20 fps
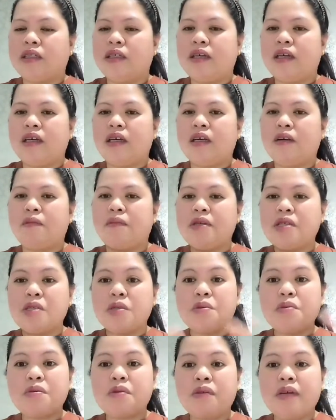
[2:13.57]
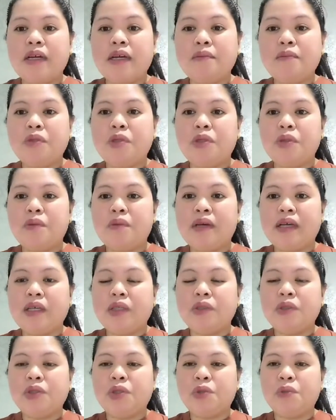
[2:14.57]
uh, please subscribe to my
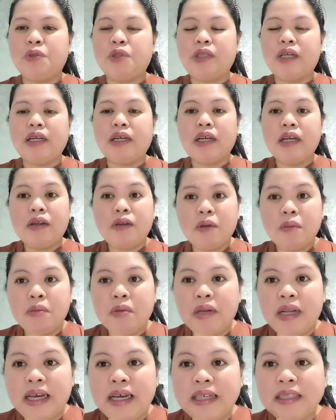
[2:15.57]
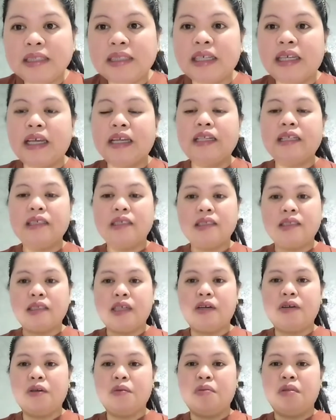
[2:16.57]
YouTube channel, Aero Vlogs. Ayan, this is
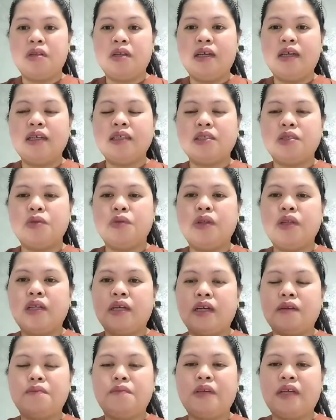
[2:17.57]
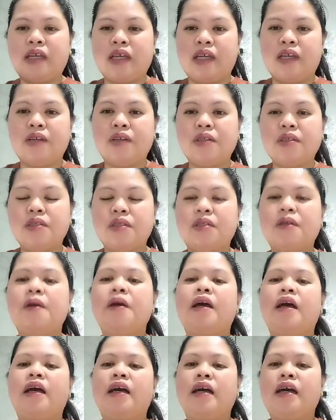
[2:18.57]
Aero Welcome here.
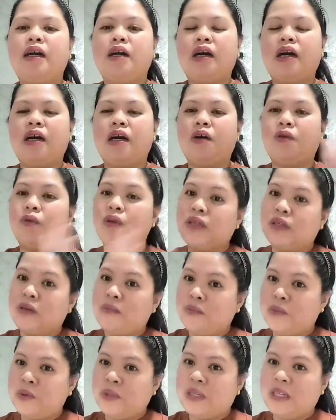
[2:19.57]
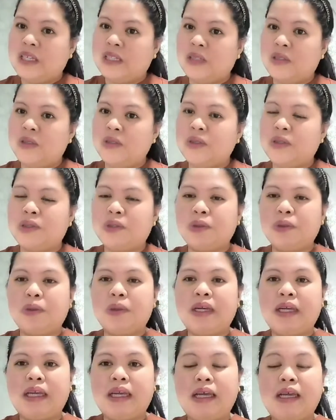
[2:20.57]
Uh, welcome po dito.
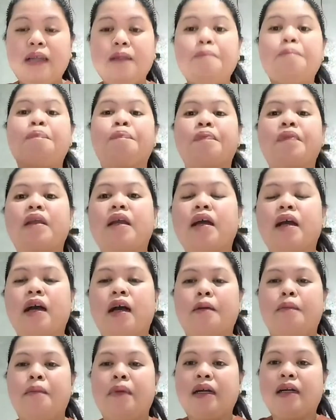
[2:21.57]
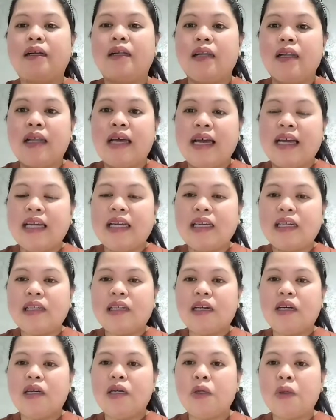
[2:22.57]
So, ayan.
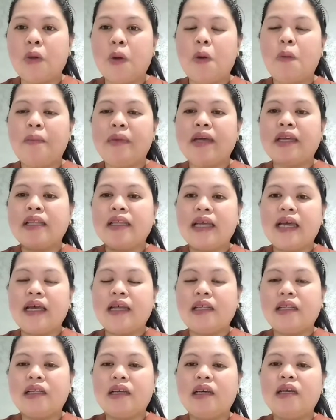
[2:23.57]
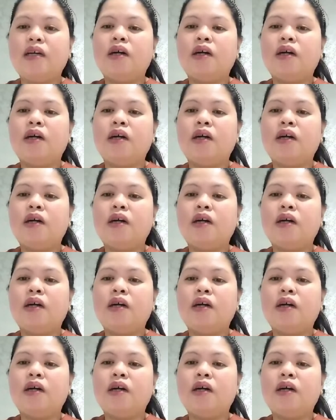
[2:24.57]
Mag-like, comment, and